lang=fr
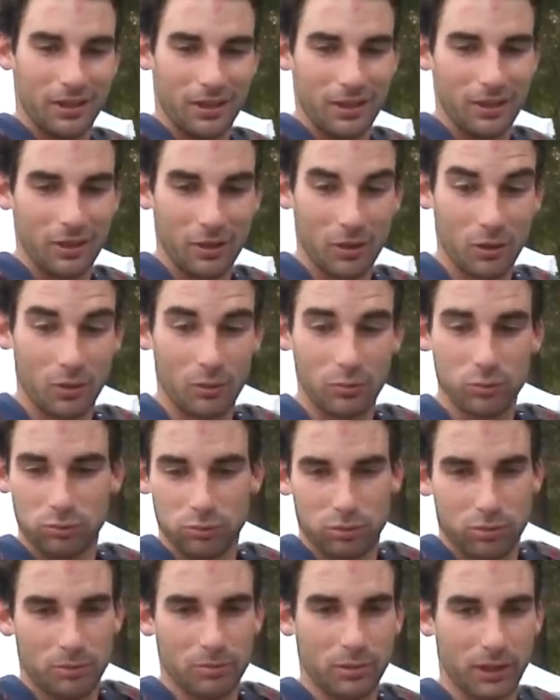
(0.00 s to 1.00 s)
Euh,
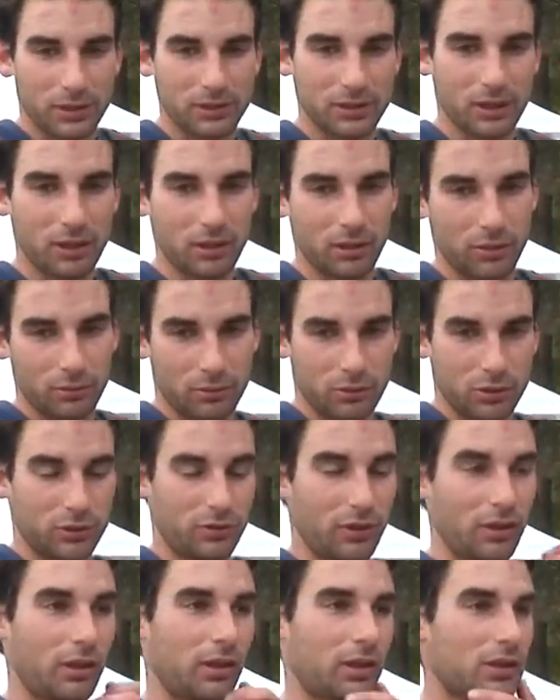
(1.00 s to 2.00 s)
par ça, le
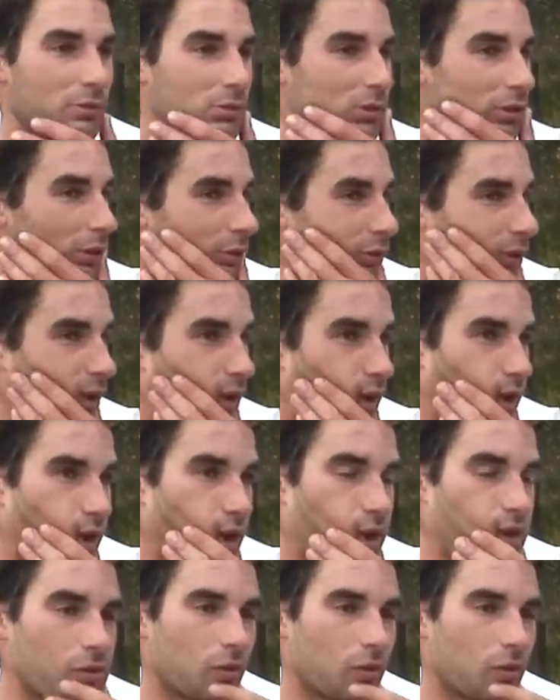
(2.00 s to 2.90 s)
cheval a exceptionnel d'honnêteté,